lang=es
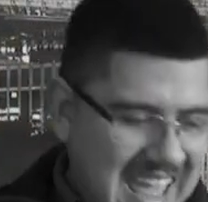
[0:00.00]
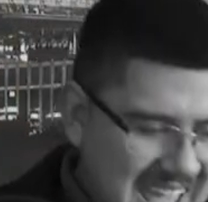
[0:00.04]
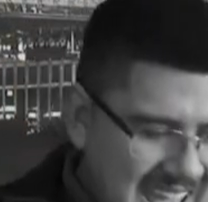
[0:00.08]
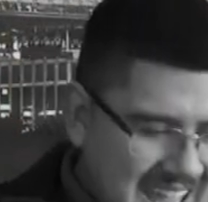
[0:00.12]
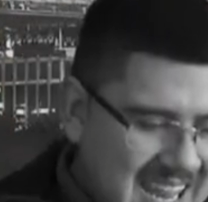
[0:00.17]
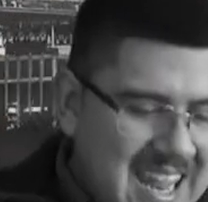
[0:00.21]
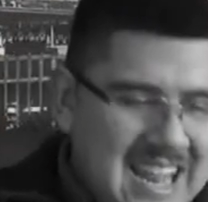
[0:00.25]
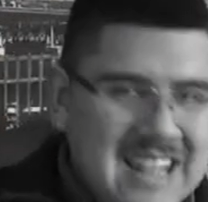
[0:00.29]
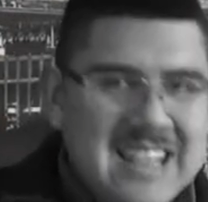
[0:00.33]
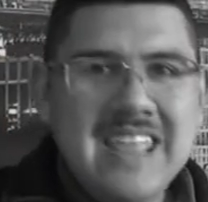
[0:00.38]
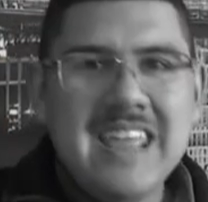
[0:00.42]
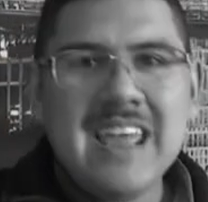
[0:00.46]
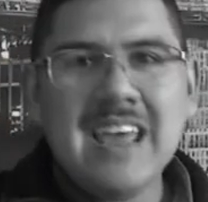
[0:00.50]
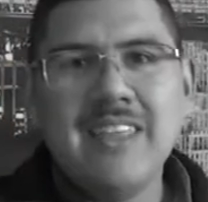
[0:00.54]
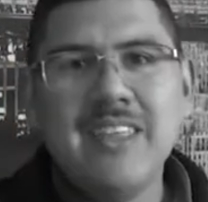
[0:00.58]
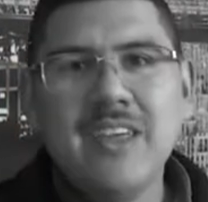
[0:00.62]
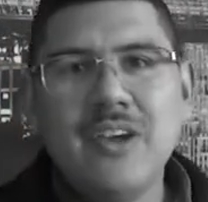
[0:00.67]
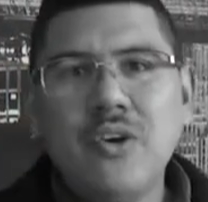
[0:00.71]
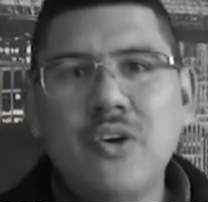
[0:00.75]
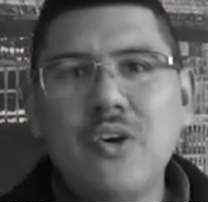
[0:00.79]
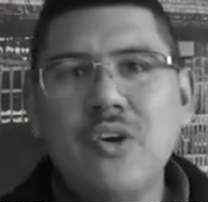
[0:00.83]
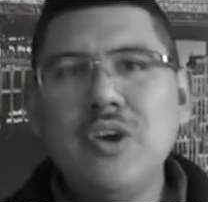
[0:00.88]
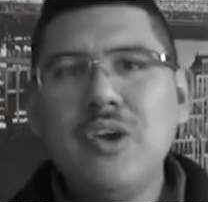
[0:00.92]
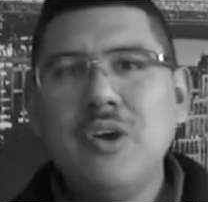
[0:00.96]
En el día
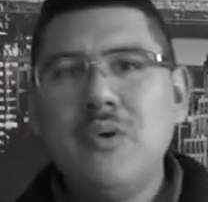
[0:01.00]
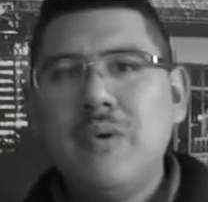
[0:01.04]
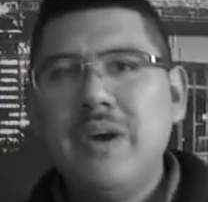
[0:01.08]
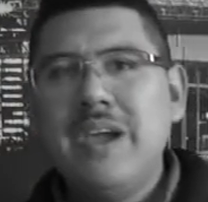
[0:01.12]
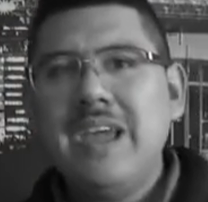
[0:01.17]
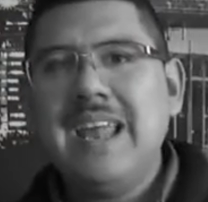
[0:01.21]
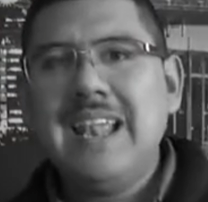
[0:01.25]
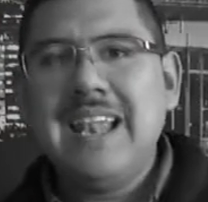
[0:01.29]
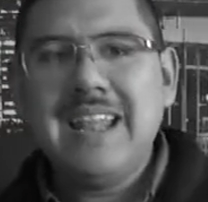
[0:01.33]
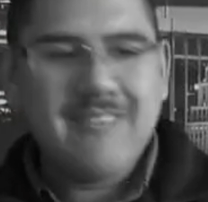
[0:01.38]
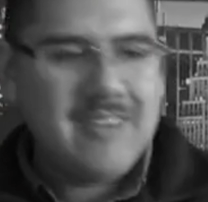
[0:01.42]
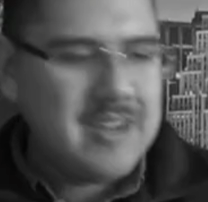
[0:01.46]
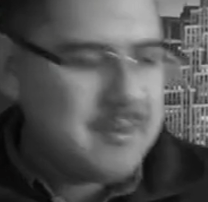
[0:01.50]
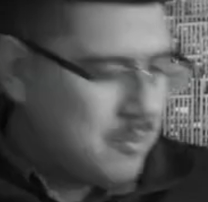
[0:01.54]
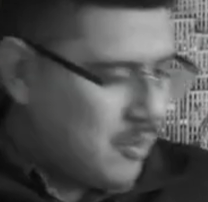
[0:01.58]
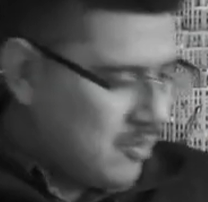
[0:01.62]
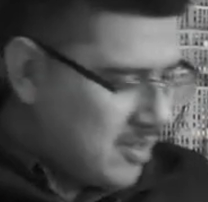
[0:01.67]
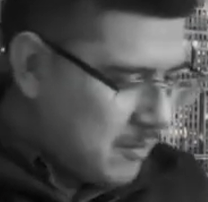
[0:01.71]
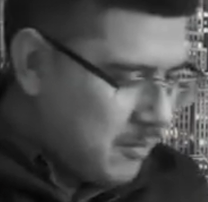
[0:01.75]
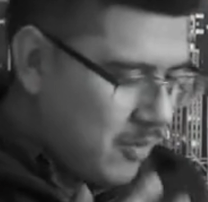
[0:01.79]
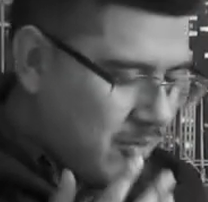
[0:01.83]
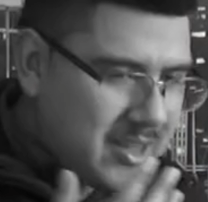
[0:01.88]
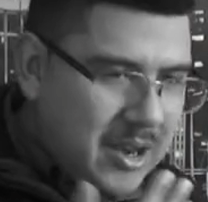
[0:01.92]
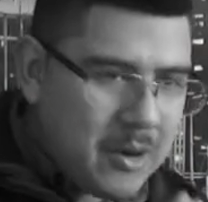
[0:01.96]
de hoy, güey, le
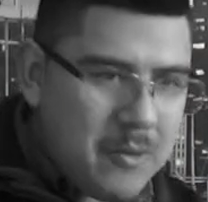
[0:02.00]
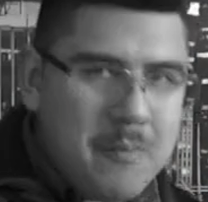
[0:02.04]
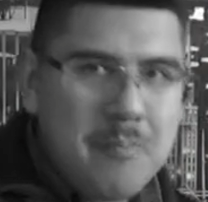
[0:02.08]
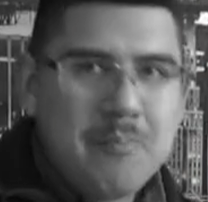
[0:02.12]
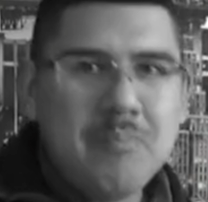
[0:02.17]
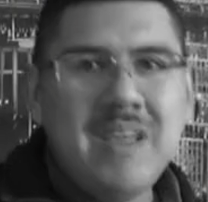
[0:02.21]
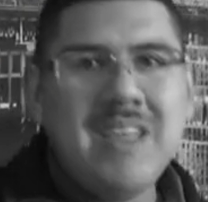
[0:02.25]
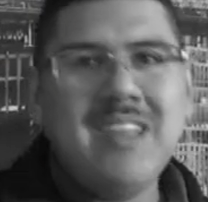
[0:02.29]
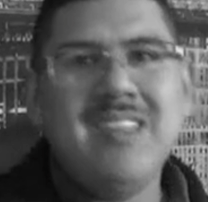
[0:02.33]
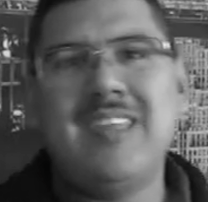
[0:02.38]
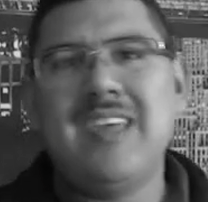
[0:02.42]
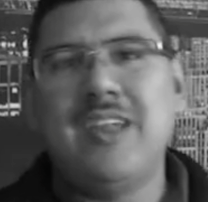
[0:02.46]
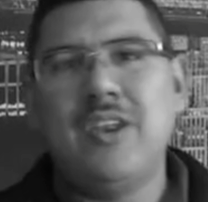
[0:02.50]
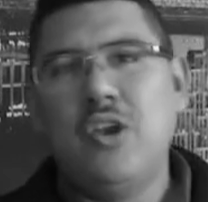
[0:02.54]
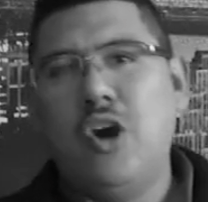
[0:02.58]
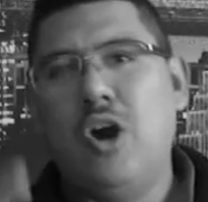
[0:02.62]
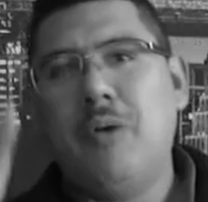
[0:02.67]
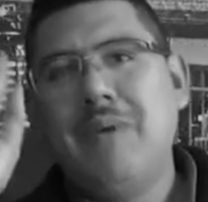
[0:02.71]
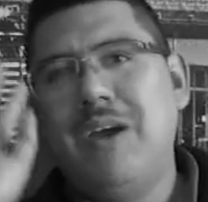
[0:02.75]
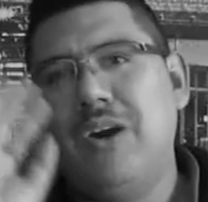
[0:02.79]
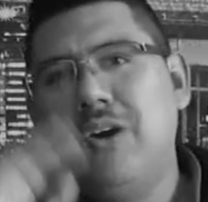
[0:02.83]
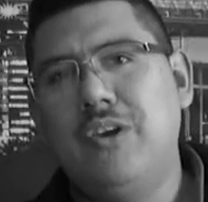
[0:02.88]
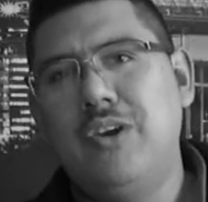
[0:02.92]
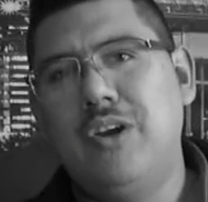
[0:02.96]
vamos a mostrar un pinche...
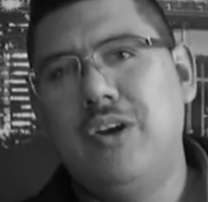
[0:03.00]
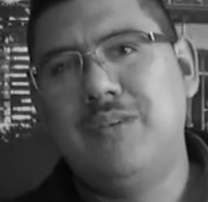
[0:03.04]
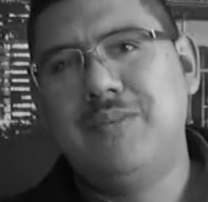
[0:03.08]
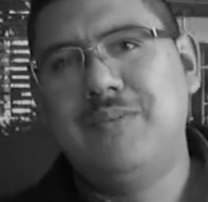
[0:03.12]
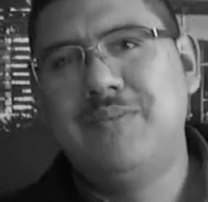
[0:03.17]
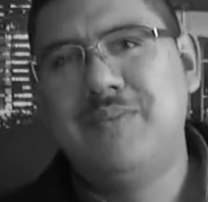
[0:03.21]
No, mejor no.